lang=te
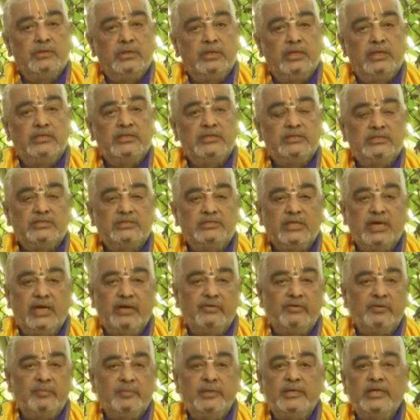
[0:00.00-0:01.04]
అది
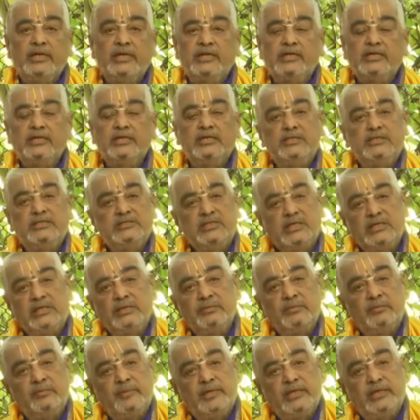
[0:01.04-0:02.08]
స్థావరమైనా కానీ
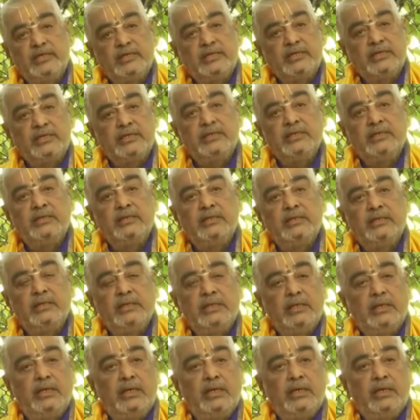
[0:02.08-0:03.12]
జంగమైనా కానీ
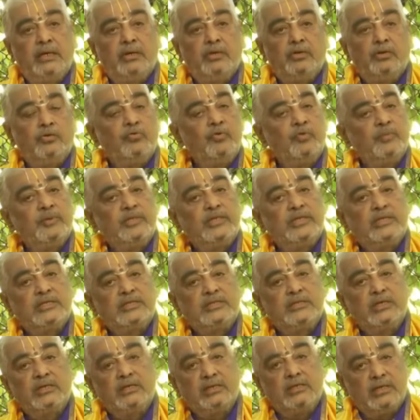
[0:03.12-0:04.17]
కొవ్వు
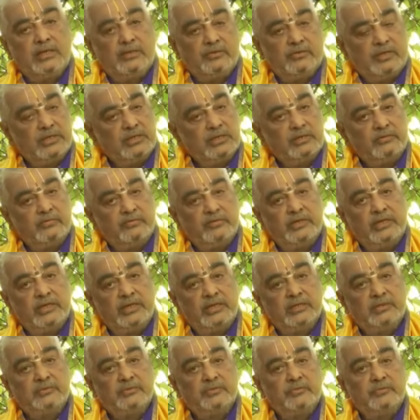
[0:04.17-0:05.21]
పదార్థాలు కలవడానికి వీలు
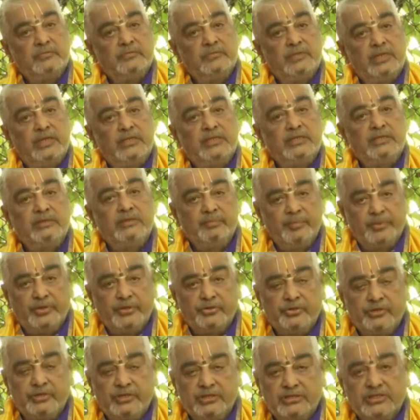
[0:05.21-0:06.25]
లేదు అది
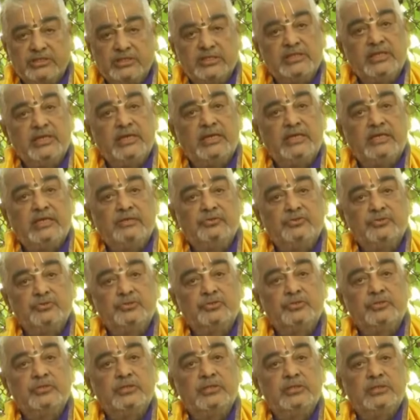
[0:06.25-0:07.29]
ఇంప్యూరిటీస్ కింద లెక్క
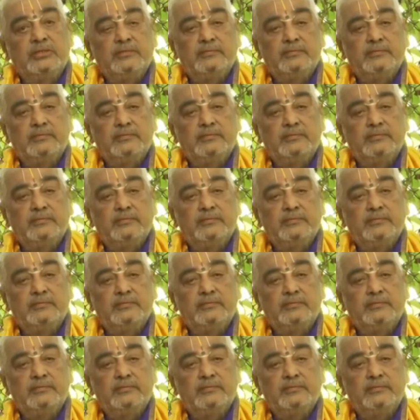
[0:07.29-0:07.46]
వస్తుంది